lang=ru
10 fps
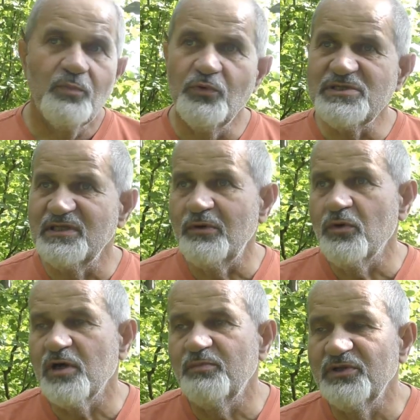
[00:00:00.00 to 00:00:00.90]
после
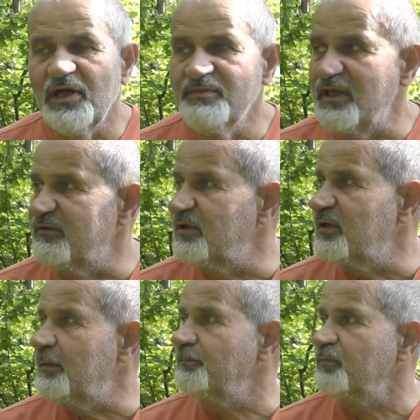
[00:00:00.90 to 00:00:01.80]
того, как была
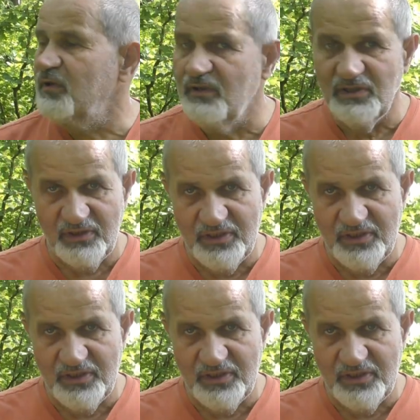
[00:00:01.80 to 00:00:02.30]
объявлена это